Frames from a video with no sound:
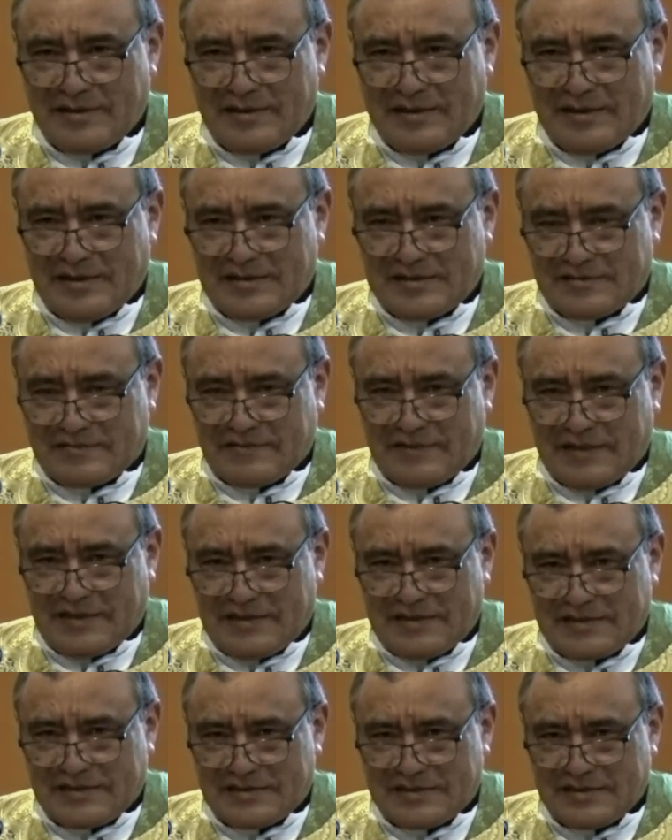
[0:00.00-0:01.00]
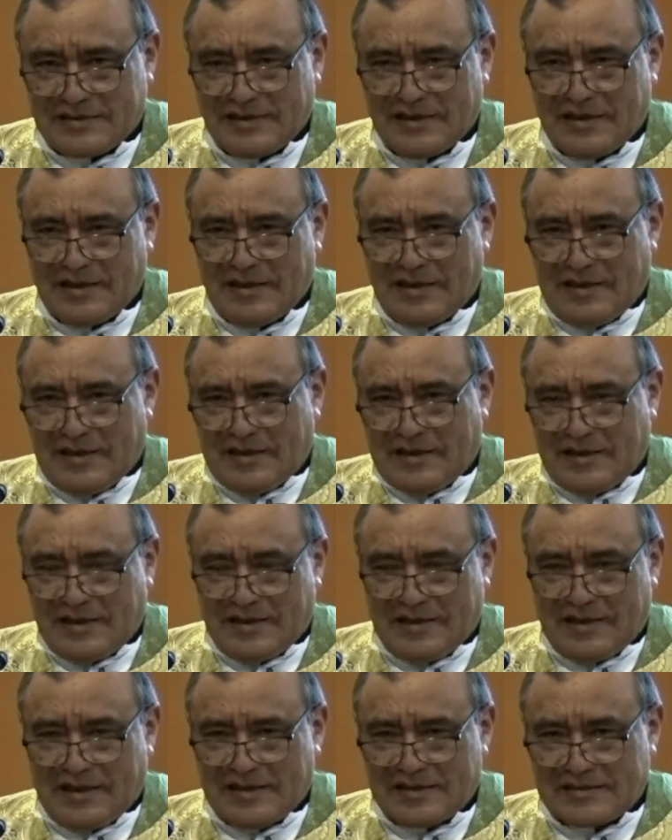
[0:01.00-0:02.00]
es feliz, y
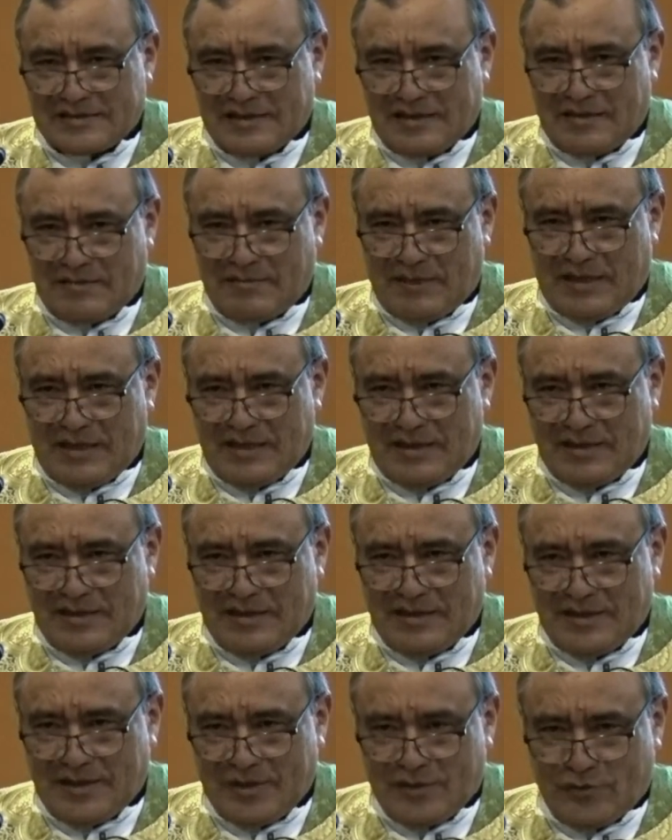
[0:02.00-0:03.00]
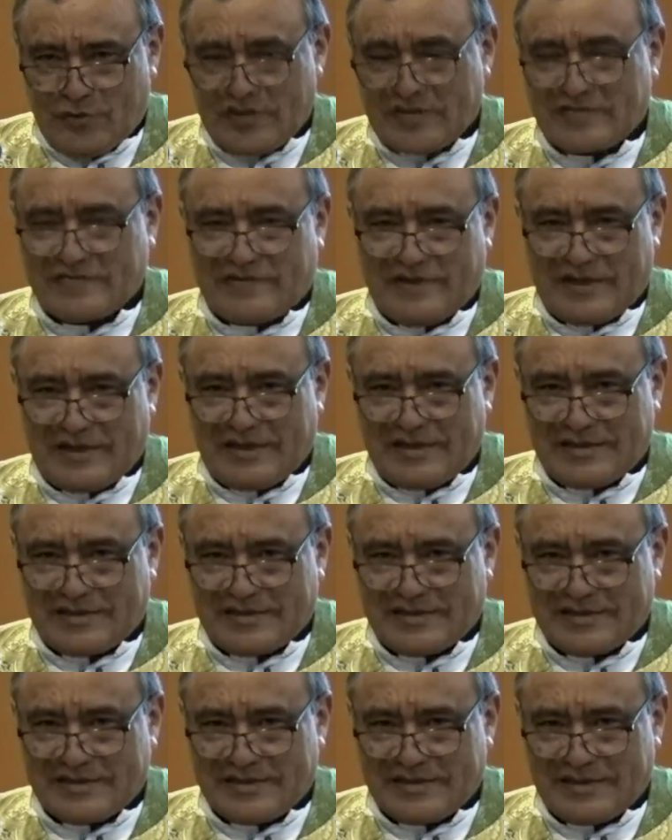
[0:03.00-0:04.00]
quien hace el mal no es
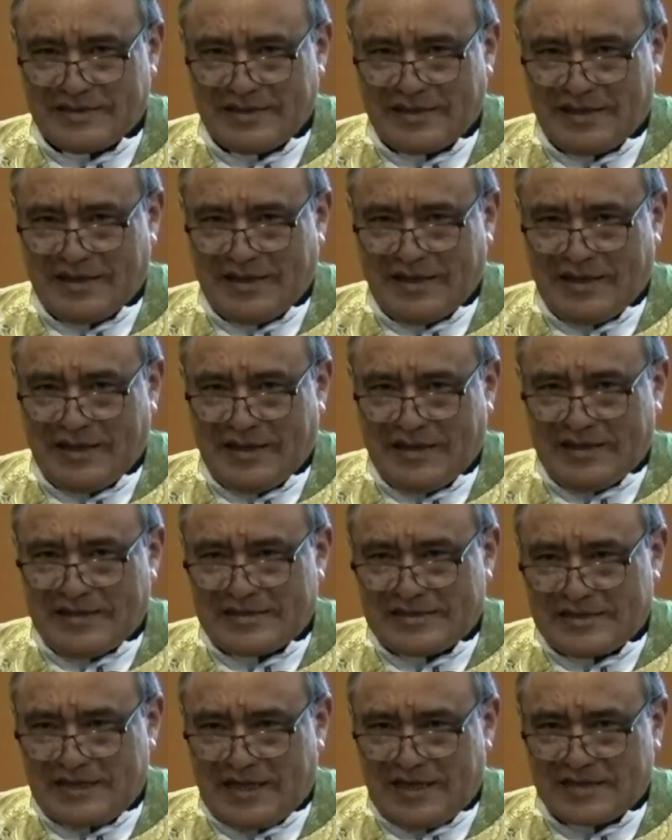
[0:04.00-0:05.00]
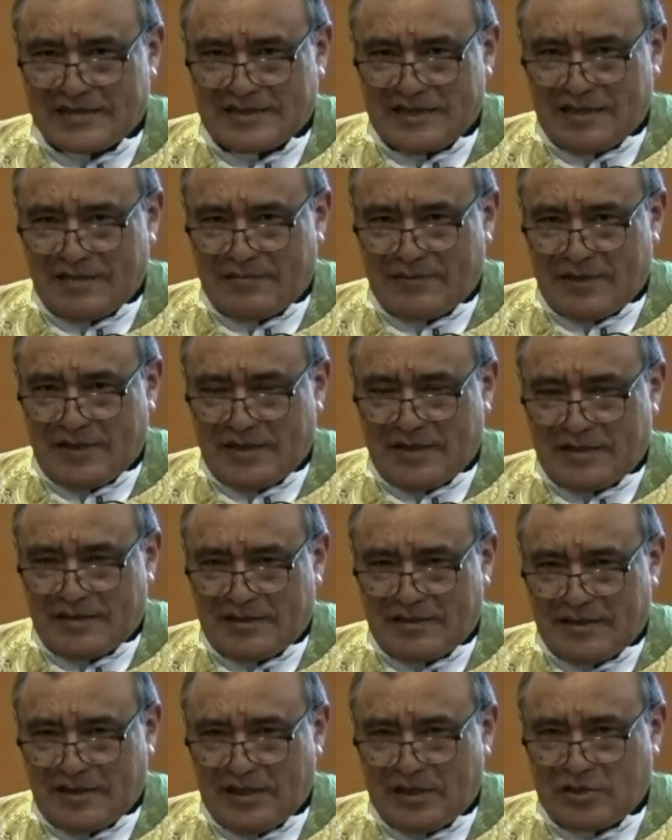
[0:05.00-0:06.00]
feliz. Y si hace el bien
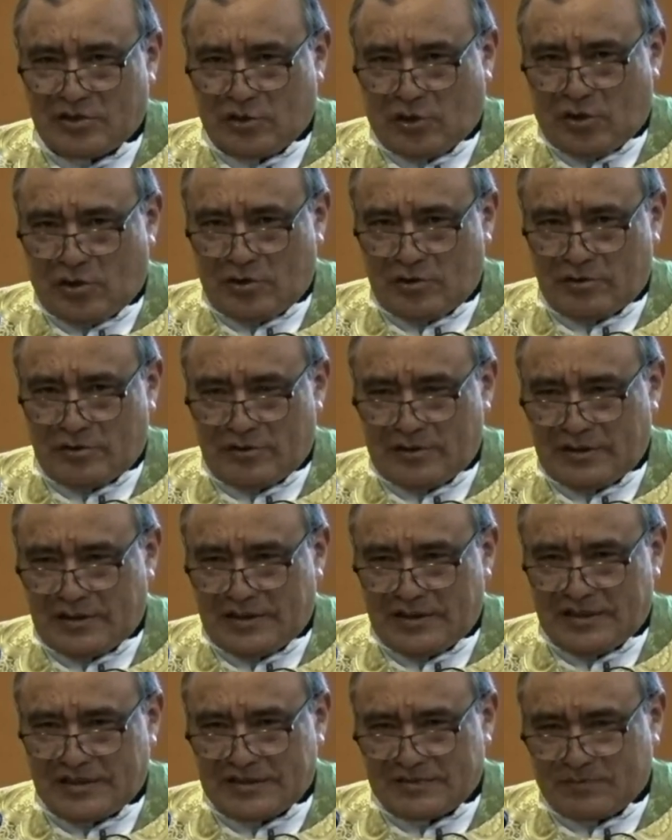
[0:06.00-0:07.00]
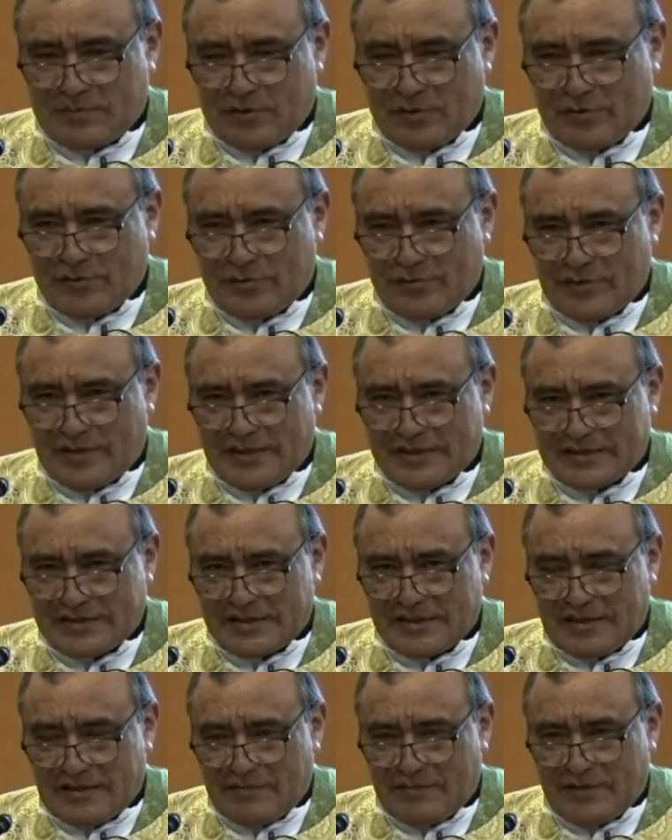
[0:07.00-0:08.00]
y todos los días procura hacer
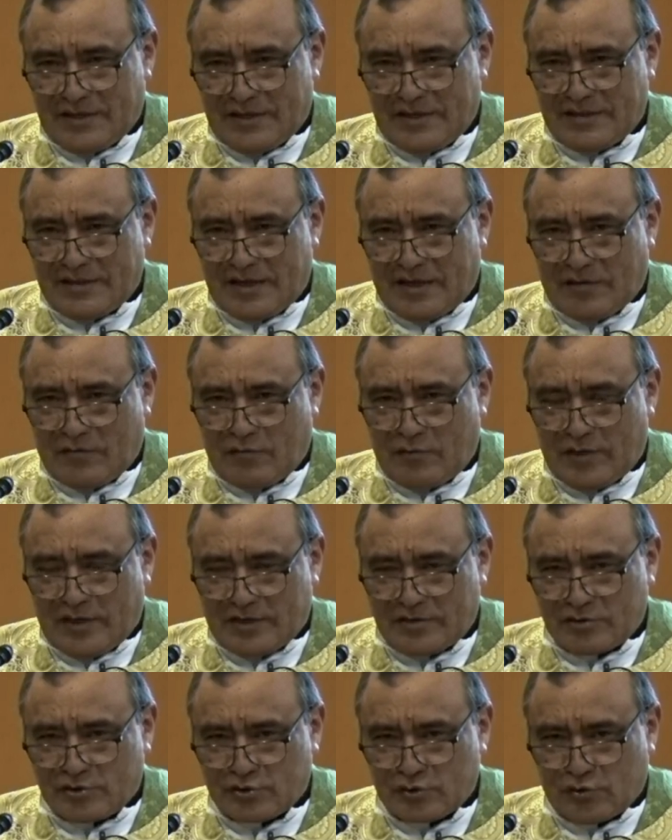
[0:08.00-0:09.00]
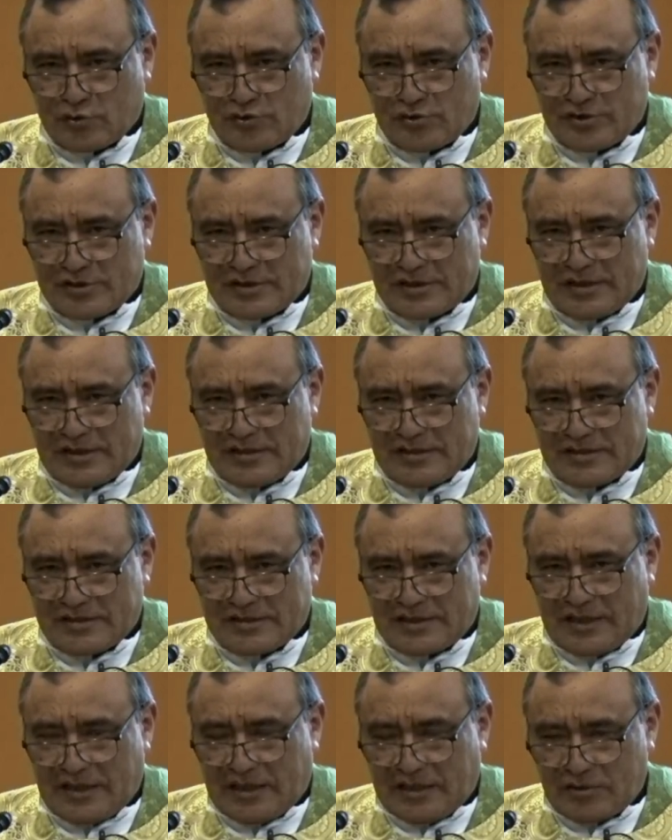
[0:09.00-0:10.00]
el bien de acuerdo a su
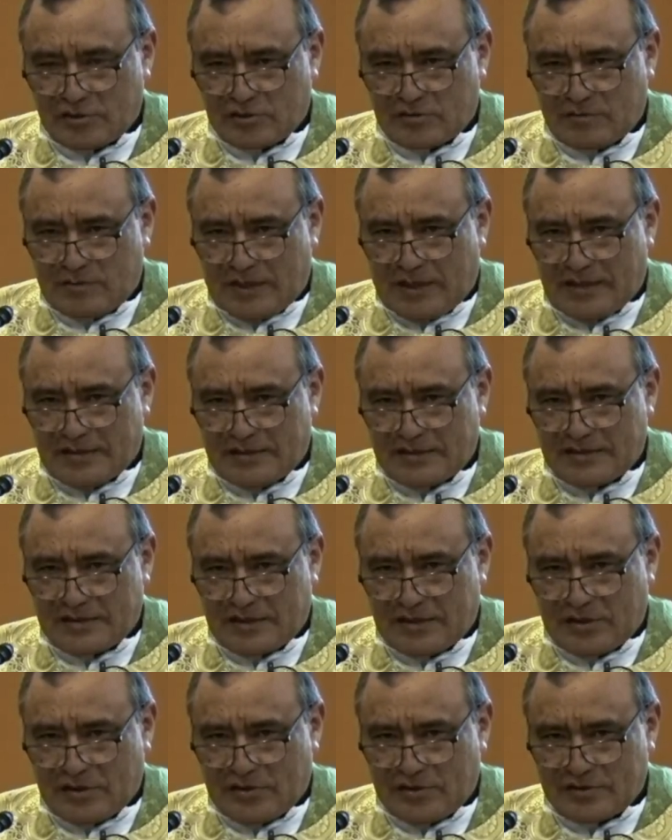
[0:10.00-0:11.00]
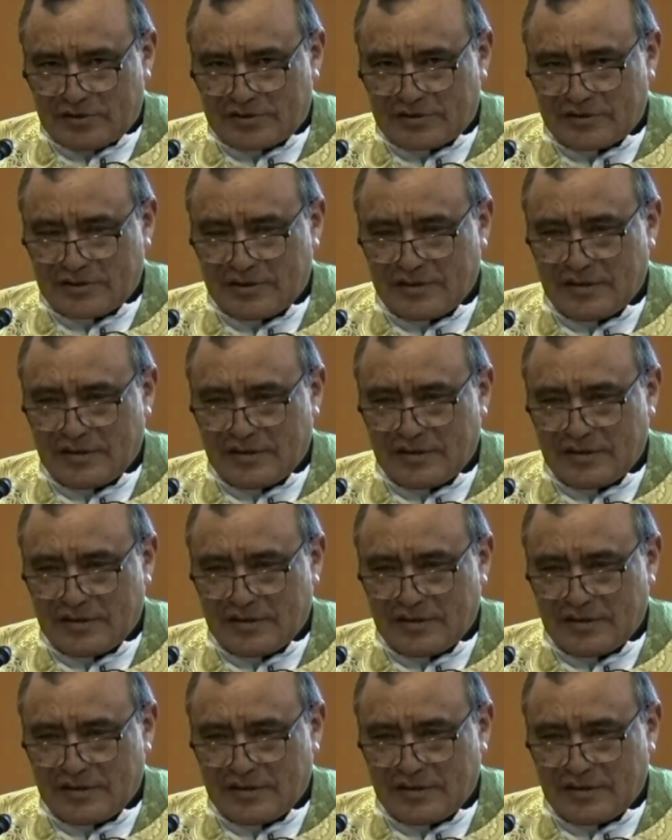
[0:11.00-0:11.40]
conciencia y a los planes de Dios,